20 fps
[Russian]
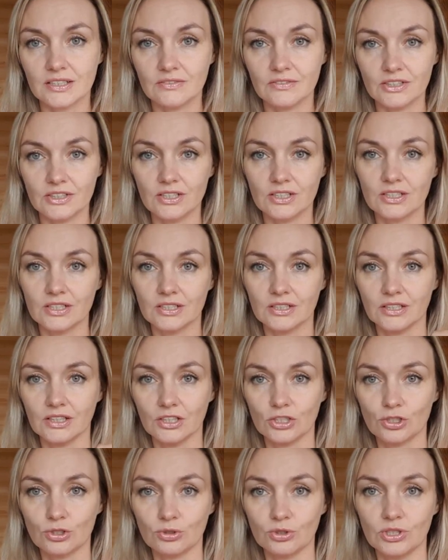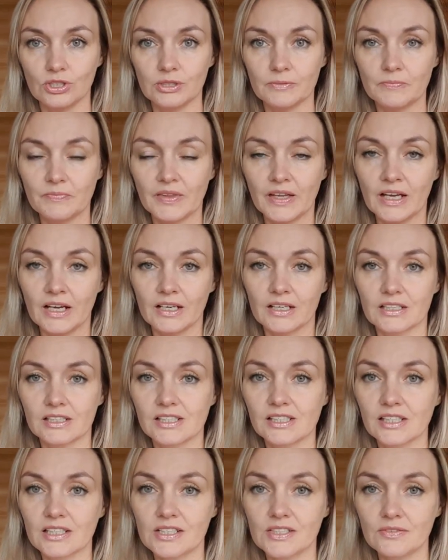видите, она еще и
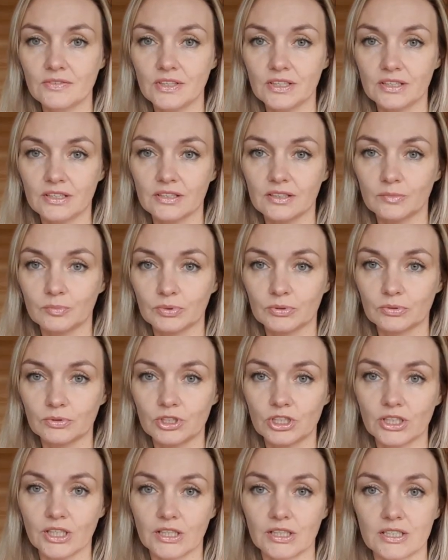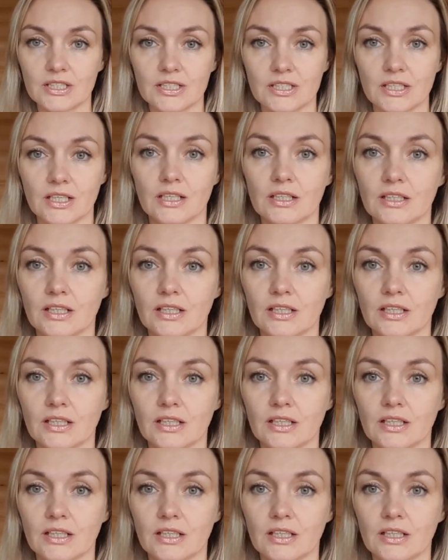разноцветная получается,